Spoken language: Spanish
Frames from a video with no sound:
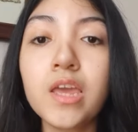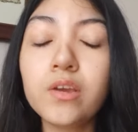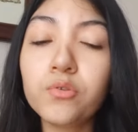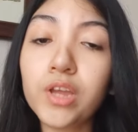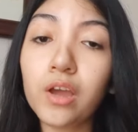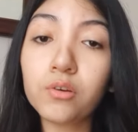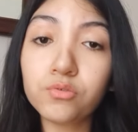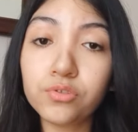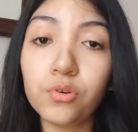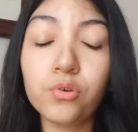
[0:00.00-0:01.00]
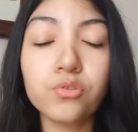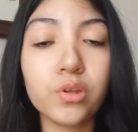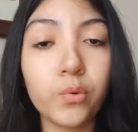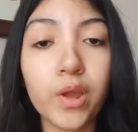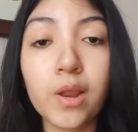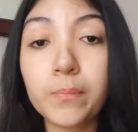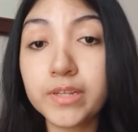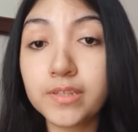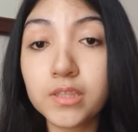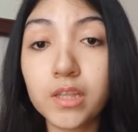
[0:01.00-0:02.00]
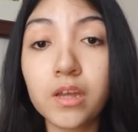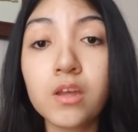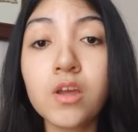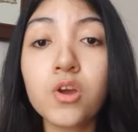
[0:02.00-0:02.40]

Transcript: y cuya ejecución continúa en el presente.